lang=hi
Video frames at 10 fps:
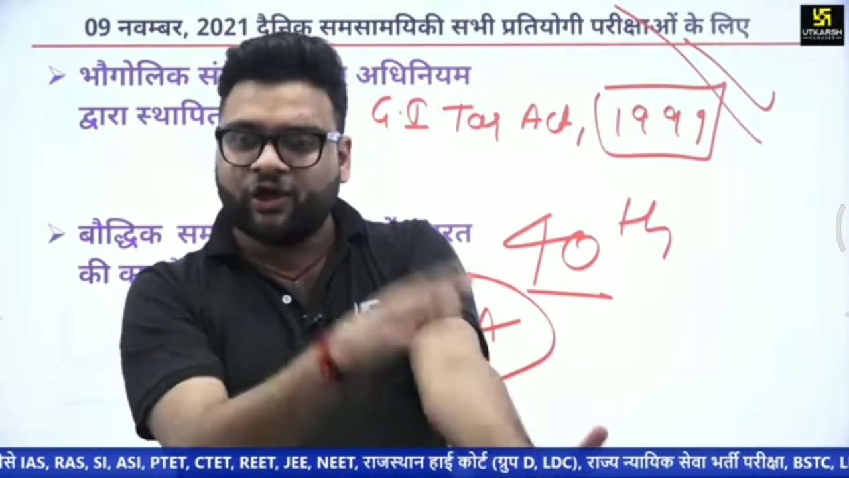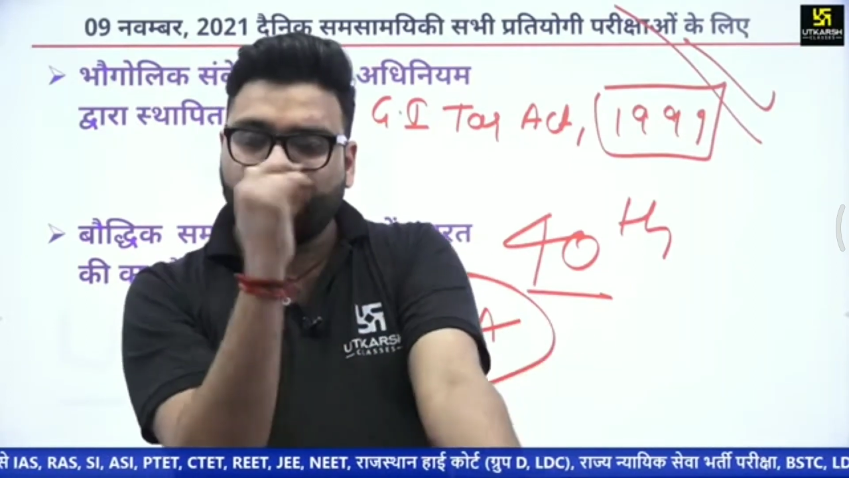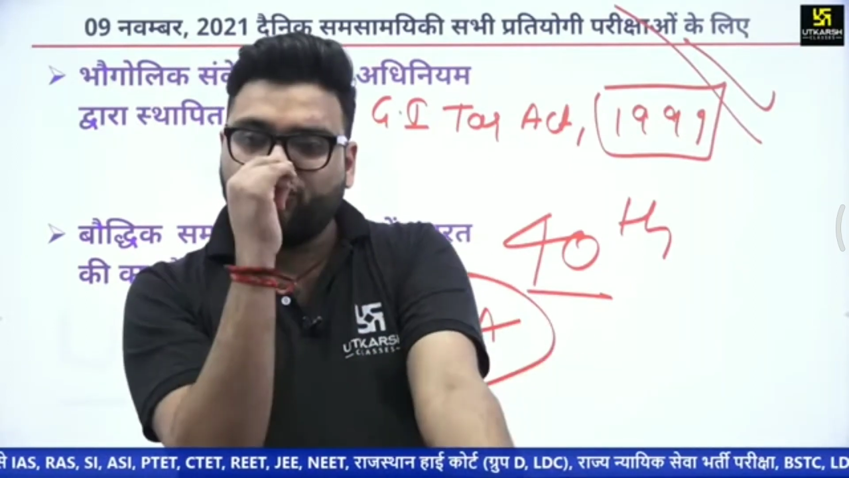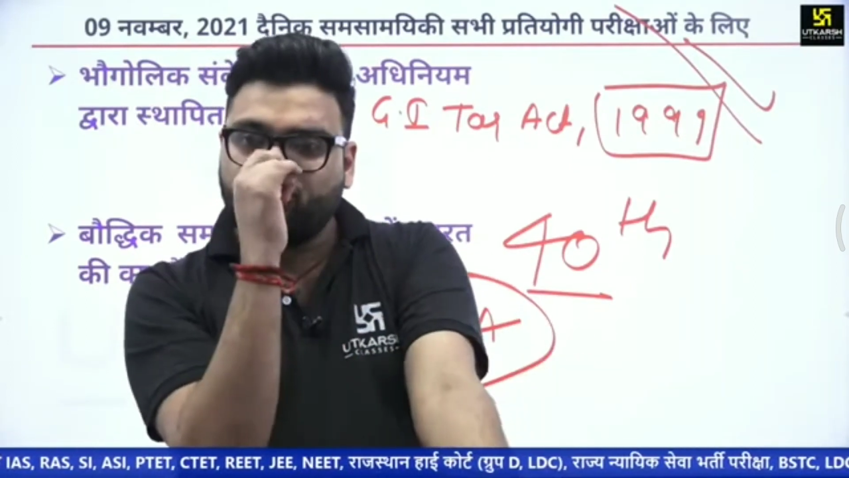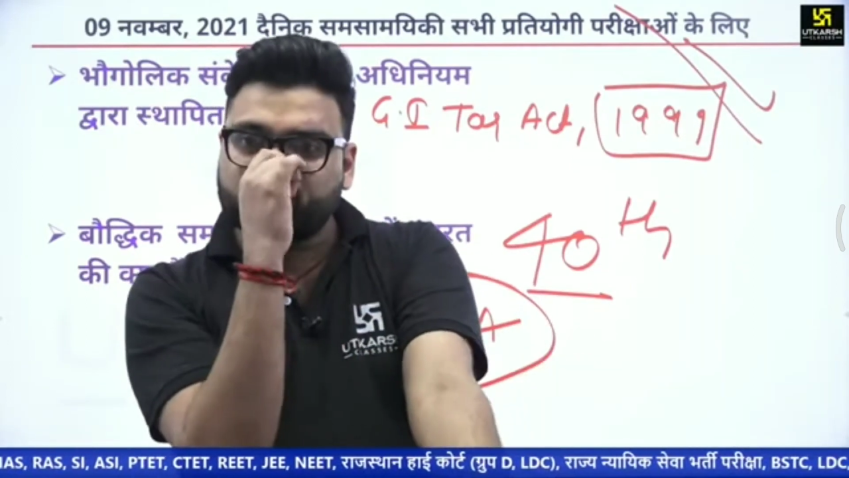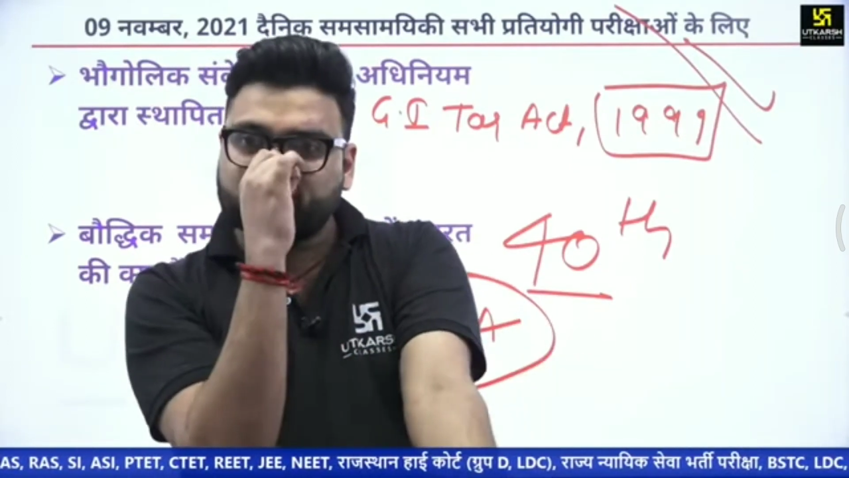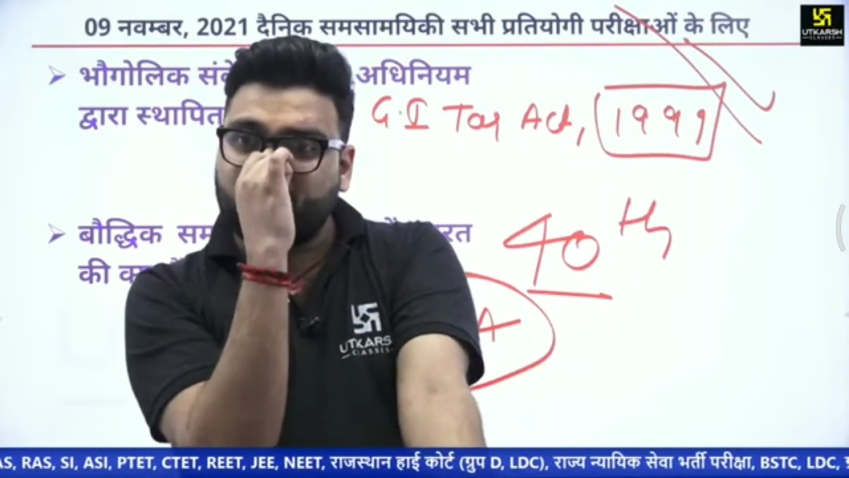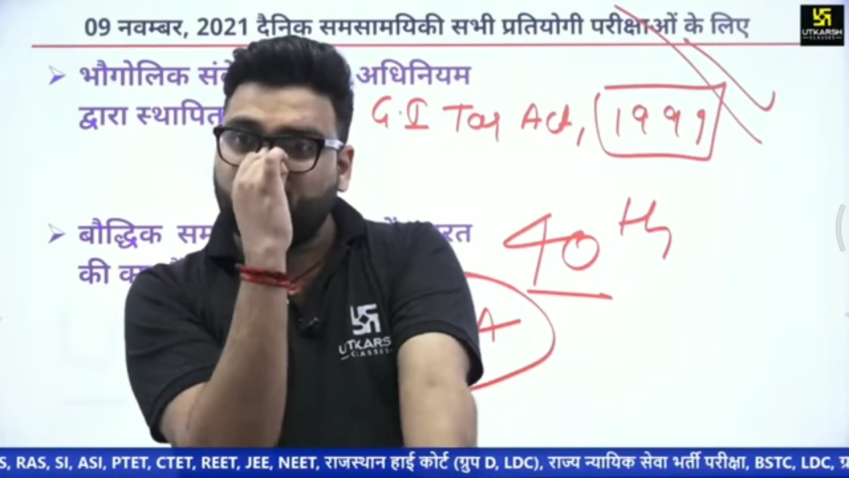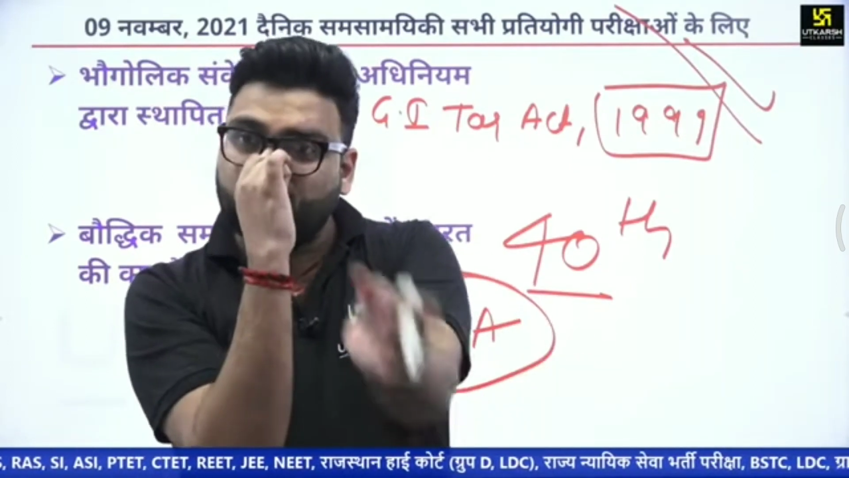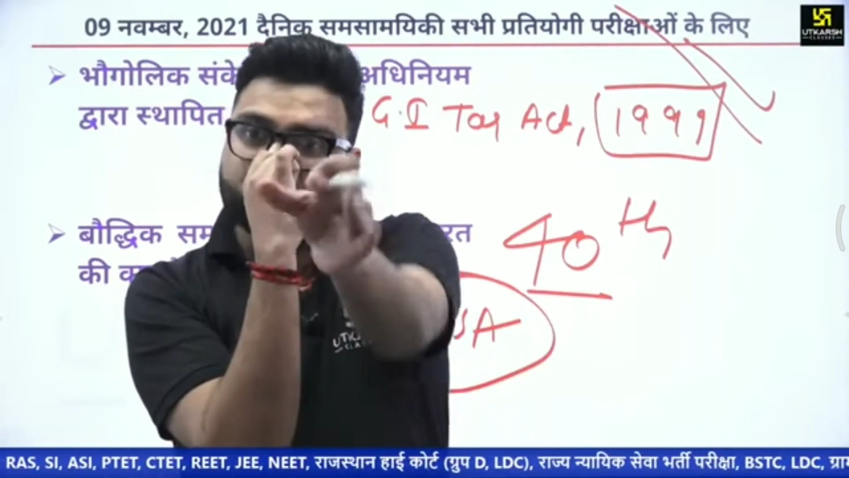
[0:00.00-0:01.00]
वो उसका
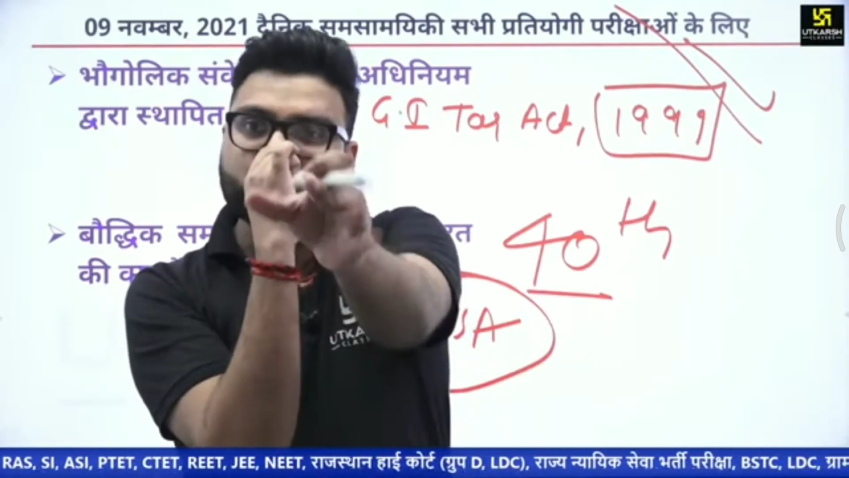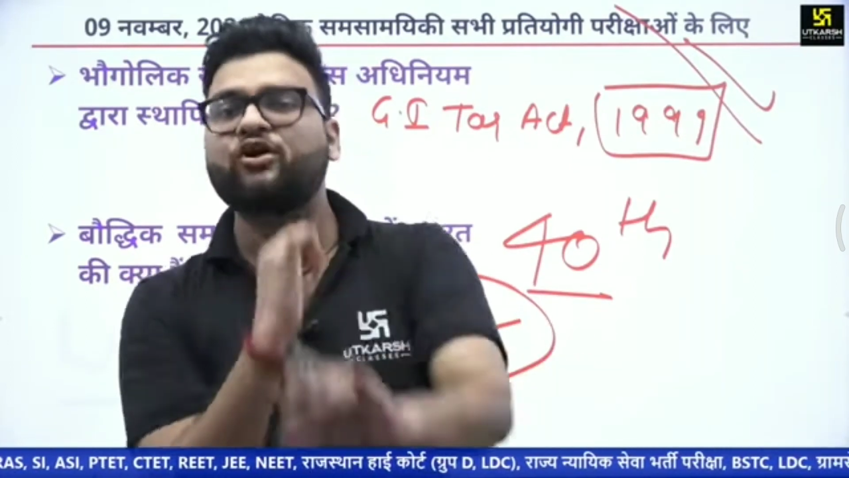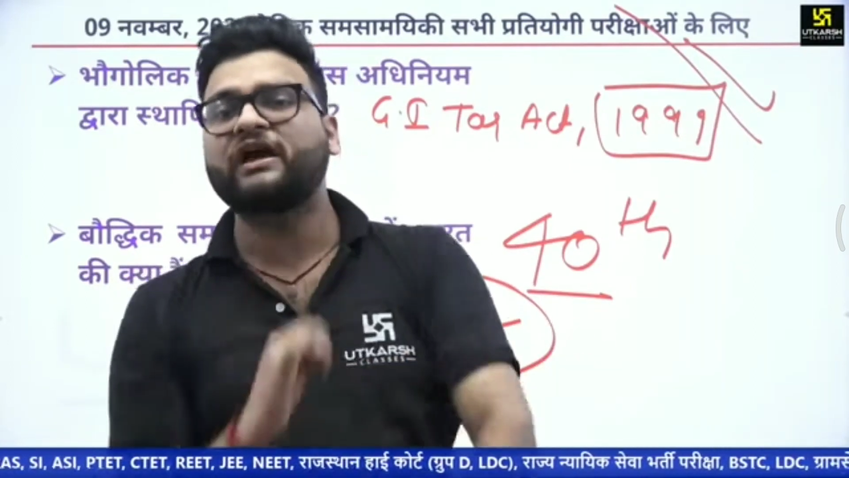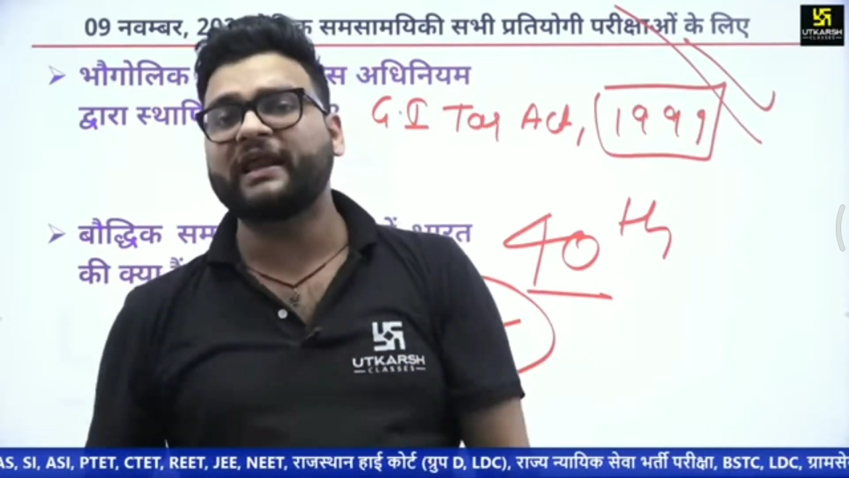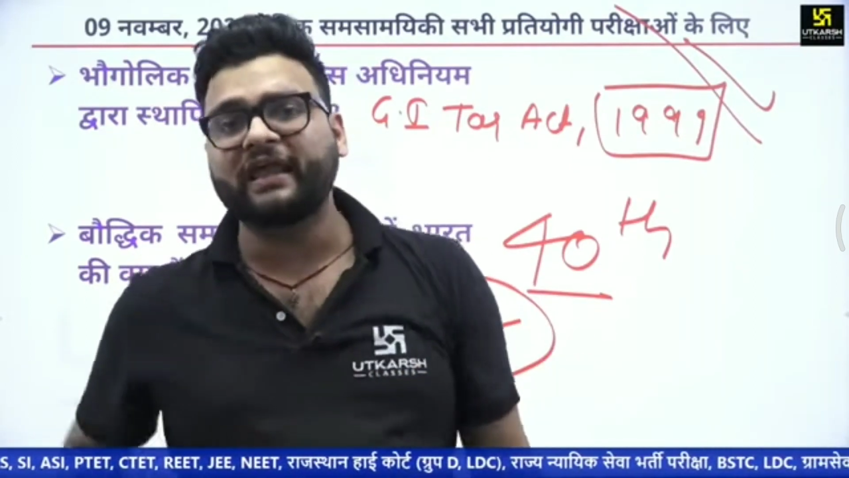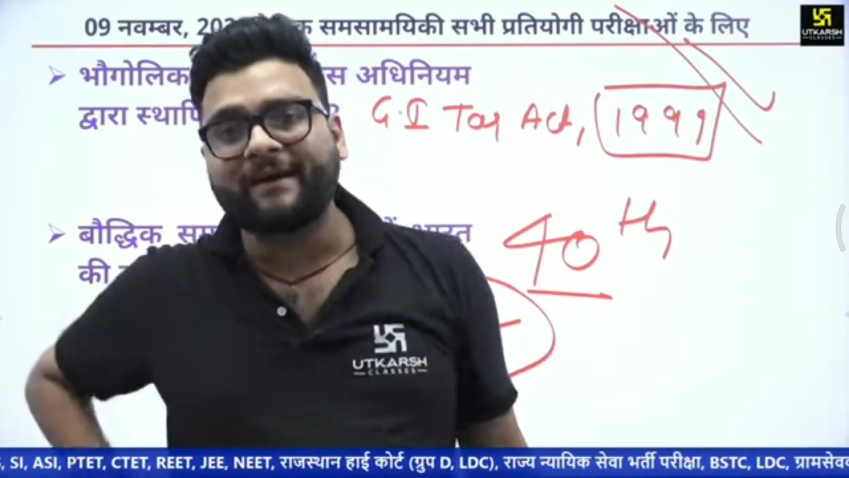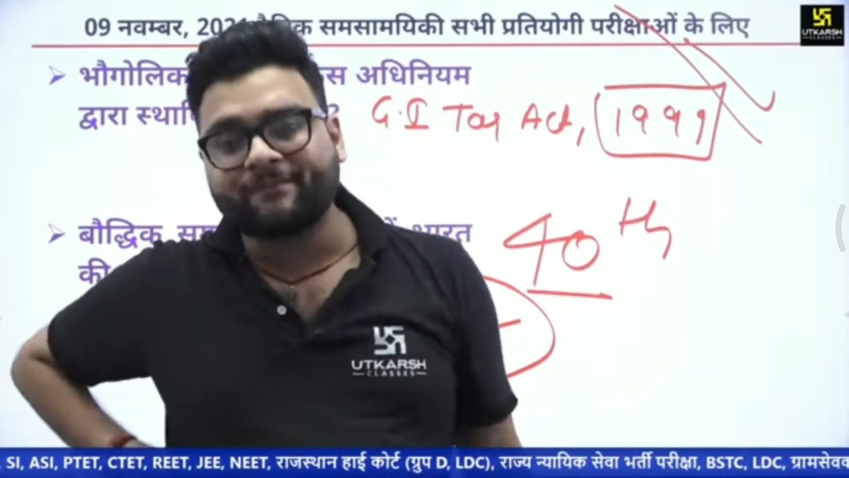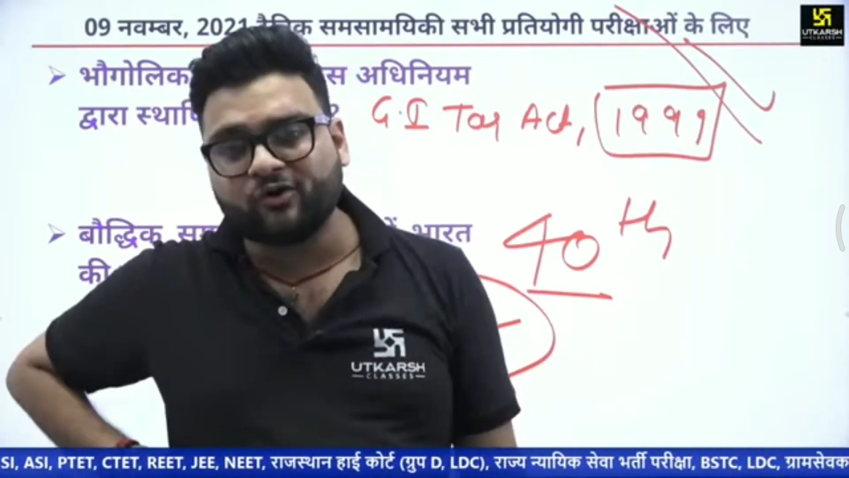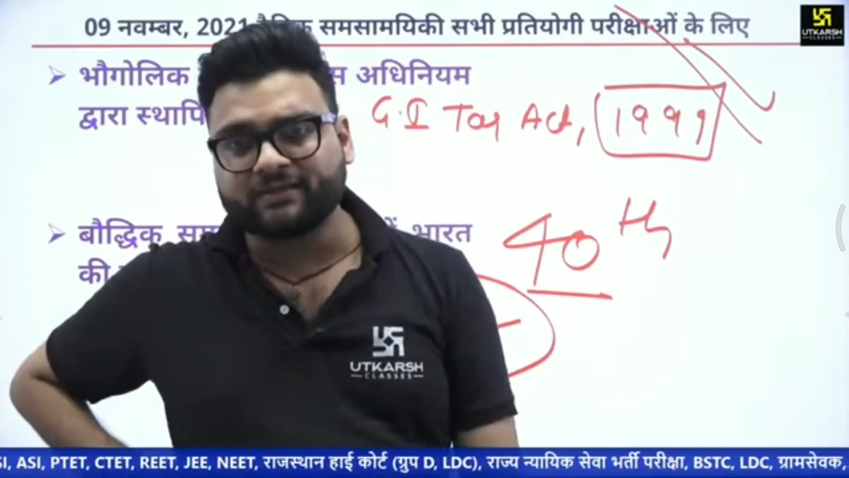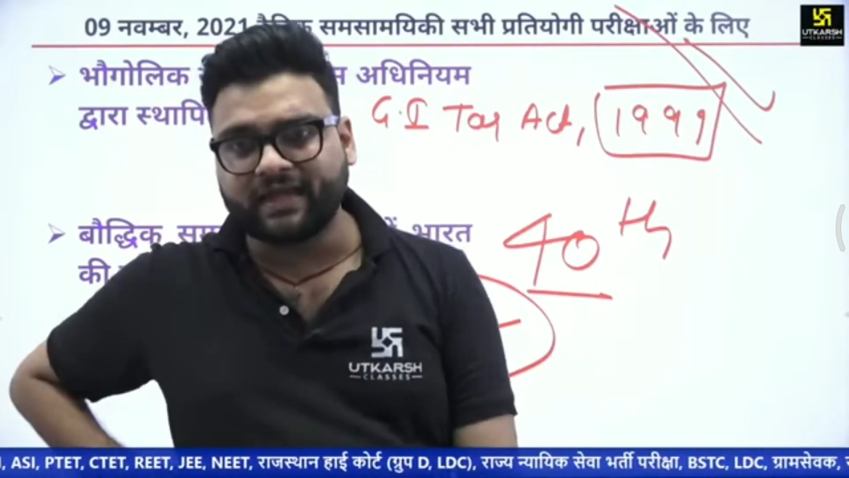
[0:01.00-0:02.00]
उपयोग करके आपको
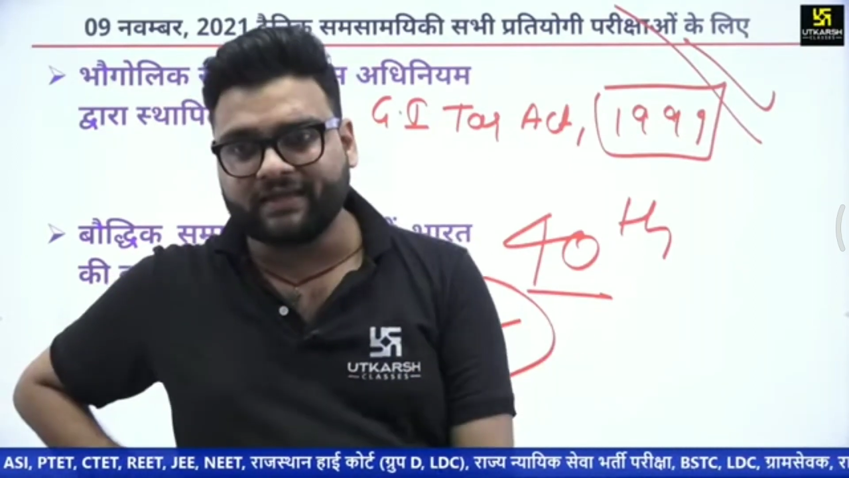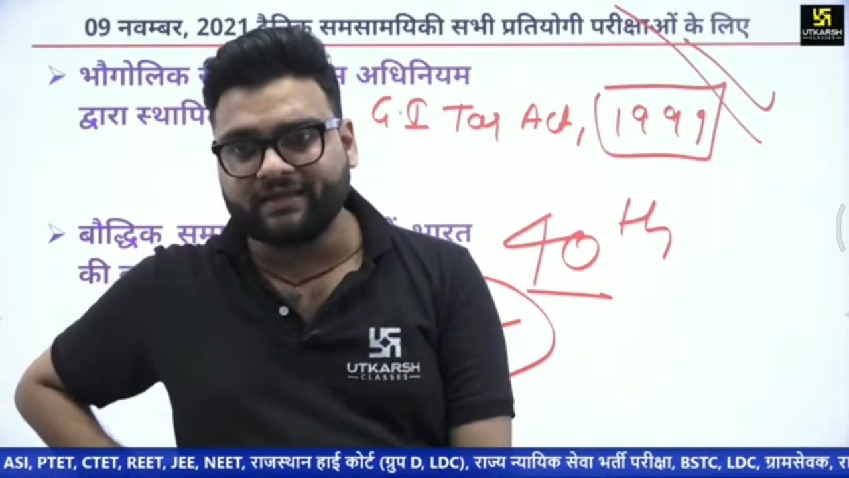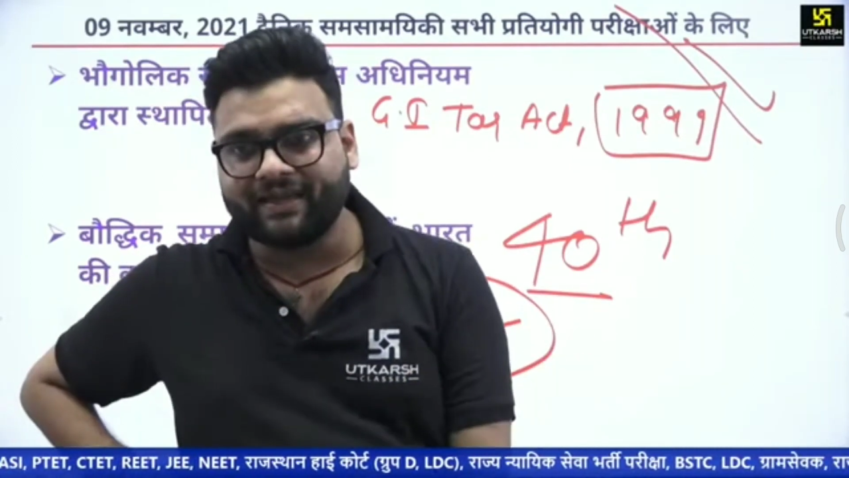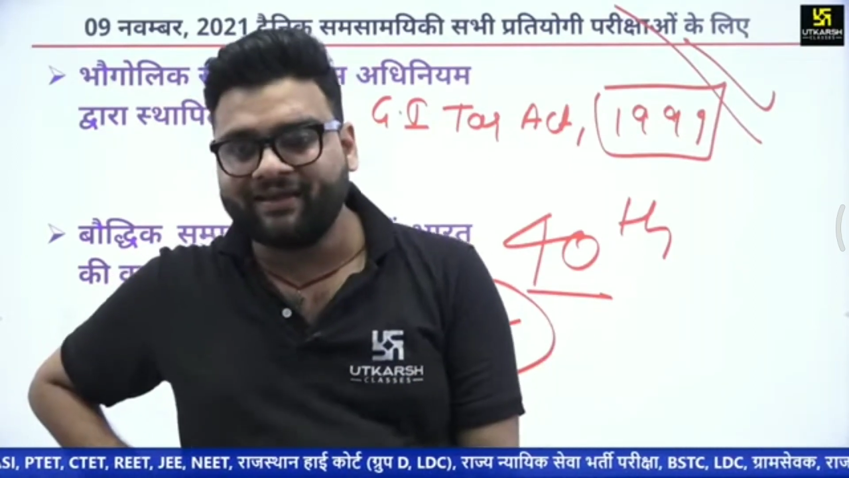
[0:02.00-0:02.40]
बताएंगे